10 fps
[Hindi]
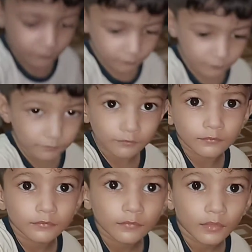पूछ के
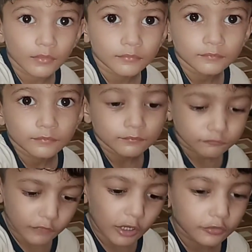आई हूँ खा लूँ
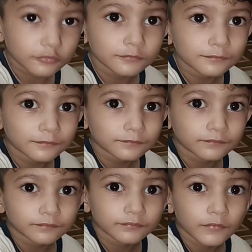मेरे
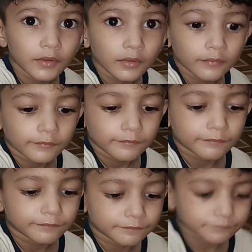हमदान में ये बात है
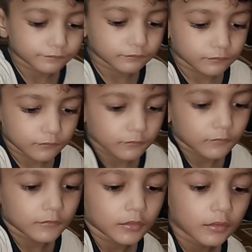हर चीज़ मेरा
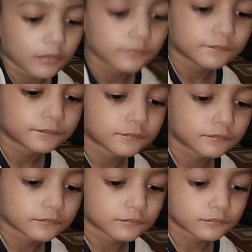बच्चा शेयर करवाता है
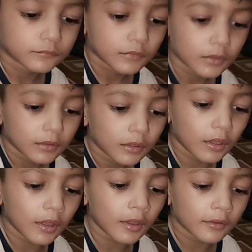हमदान में खा लूँ
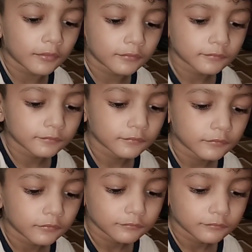हाँ। खा लूँ